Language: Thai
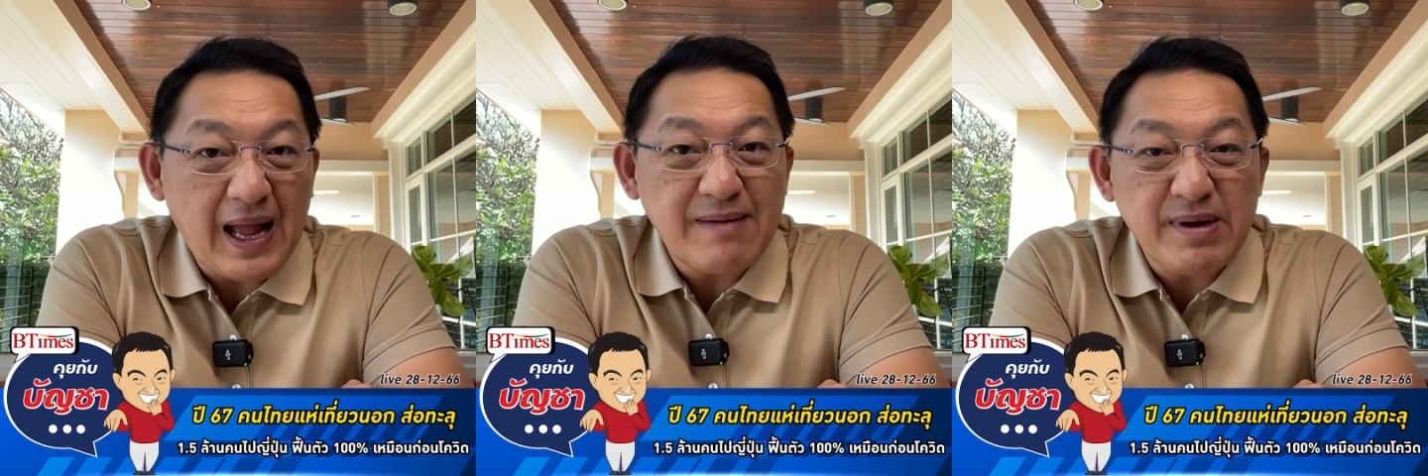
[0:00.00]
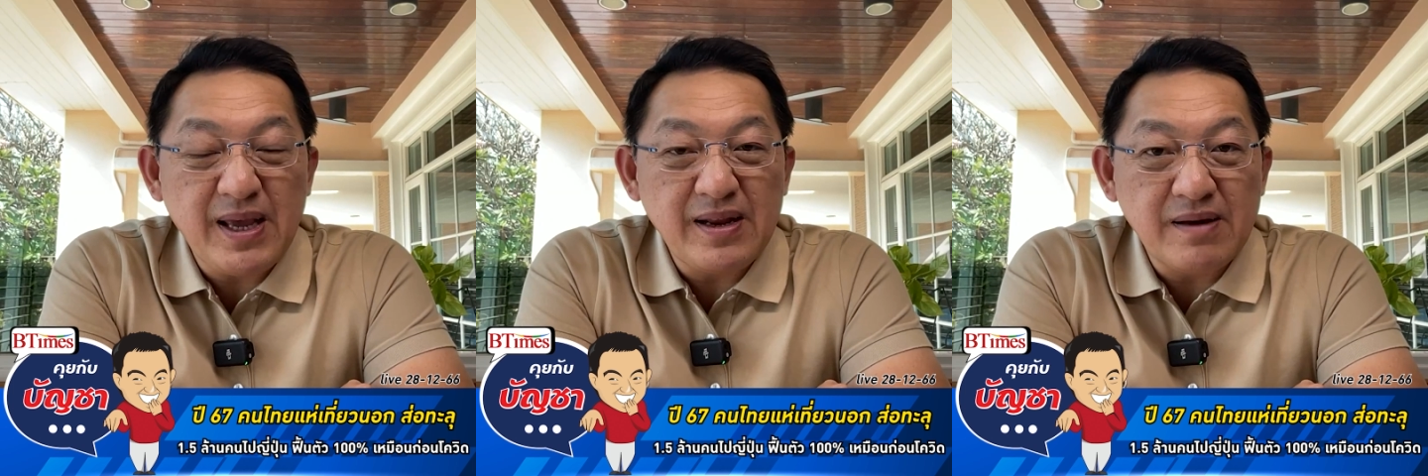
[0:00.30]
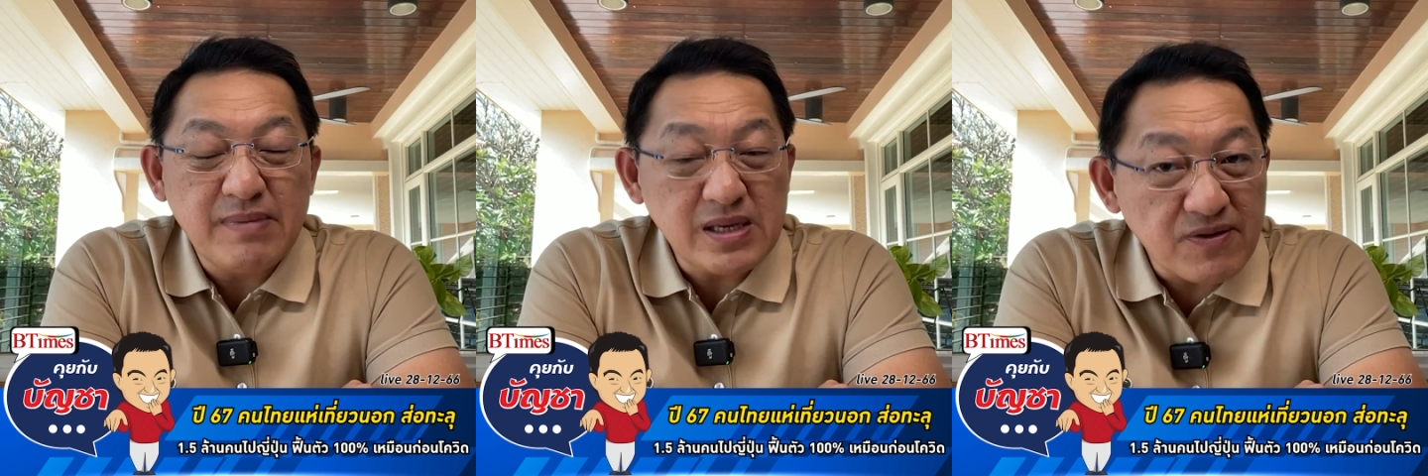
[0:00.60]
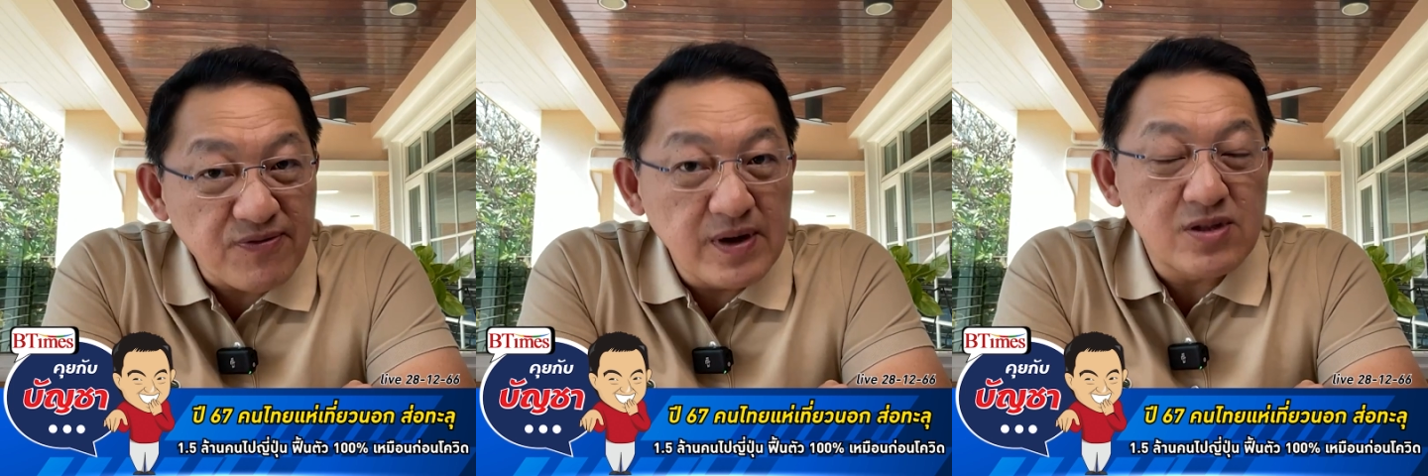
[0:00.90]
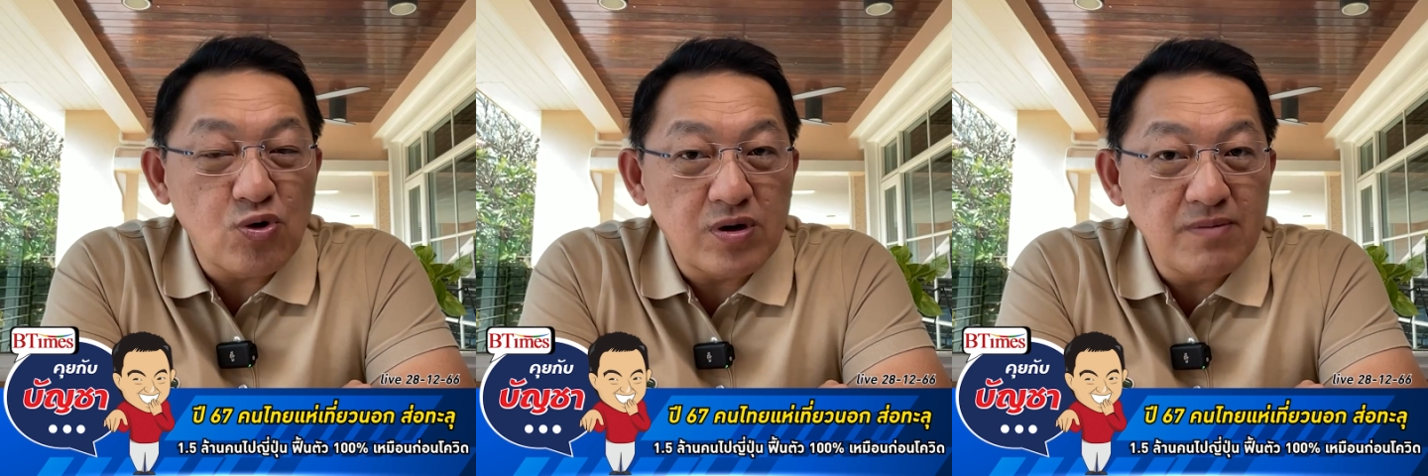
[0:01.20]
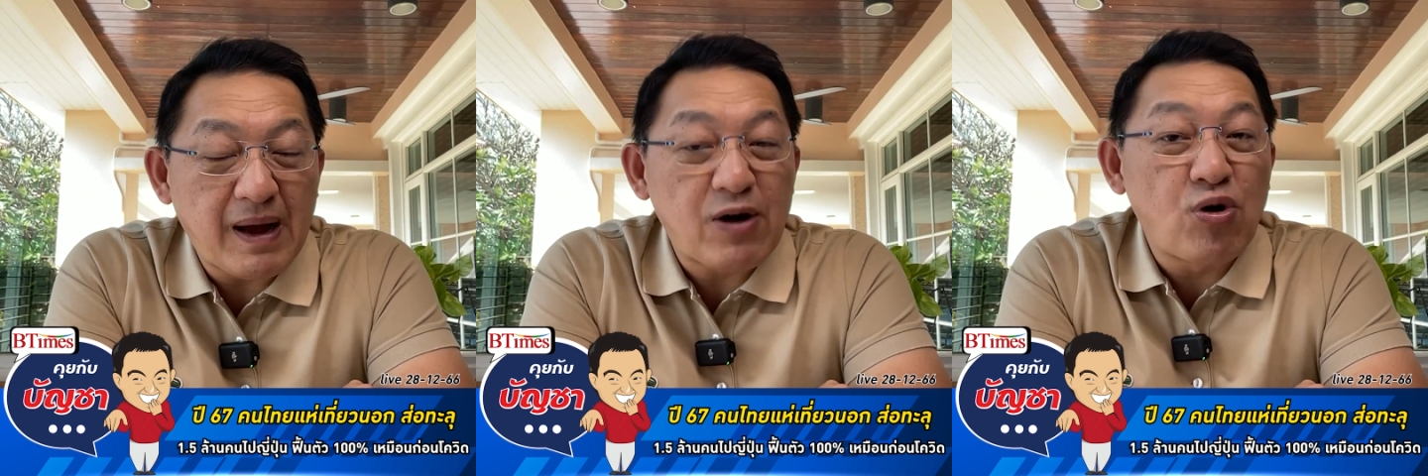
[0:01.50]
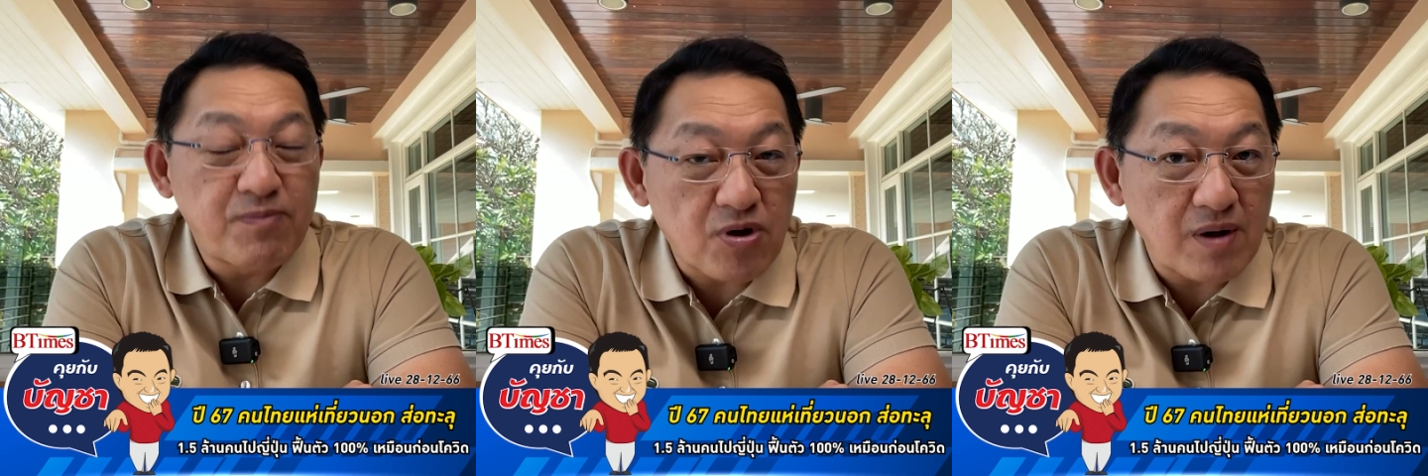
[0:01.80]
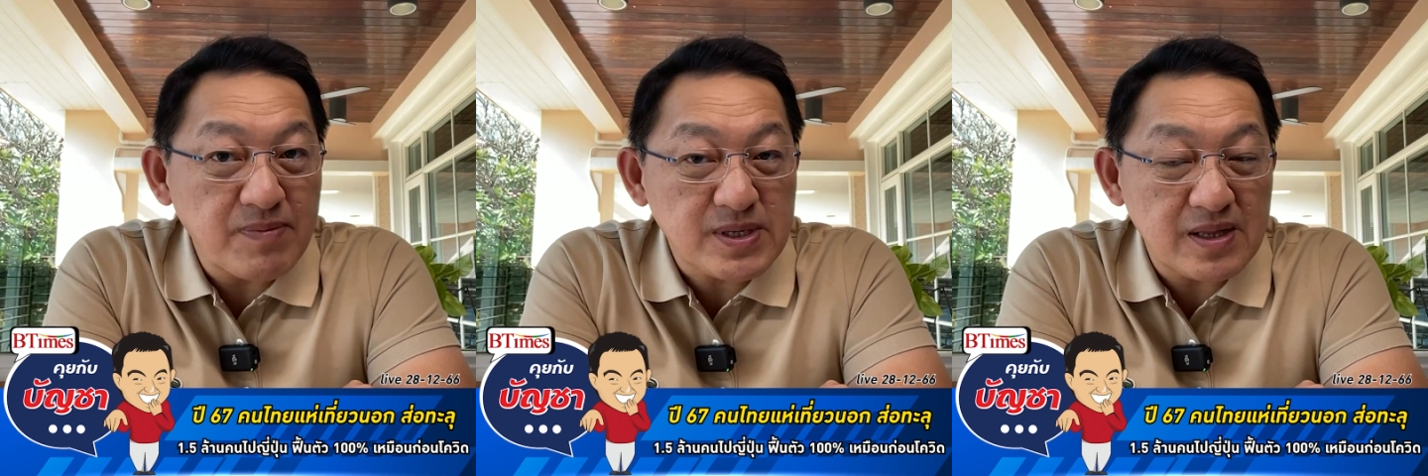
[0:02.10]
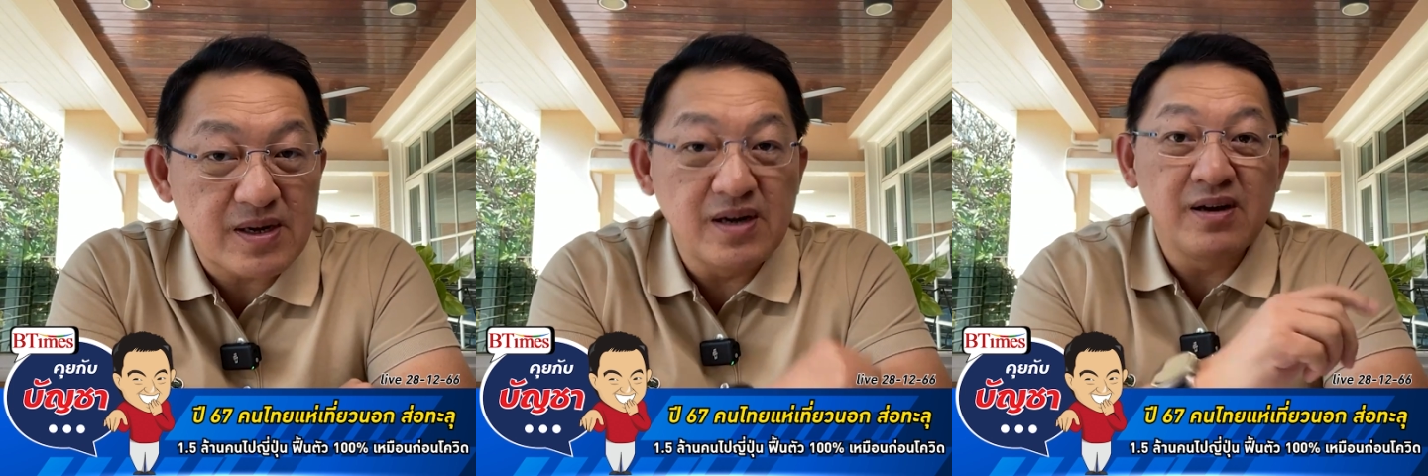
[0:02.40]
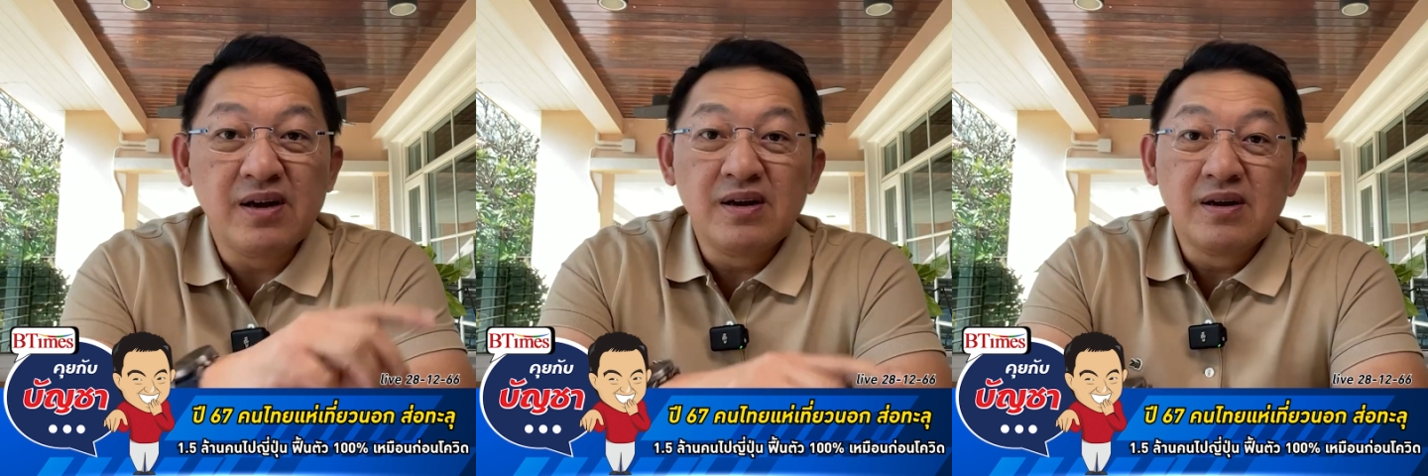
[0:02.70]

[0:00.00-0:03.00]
ต่างประเทศเนี่ย มันจะฟื้นตัวขึ้นมาครบร้อยเปอร์เซ็นต์คือ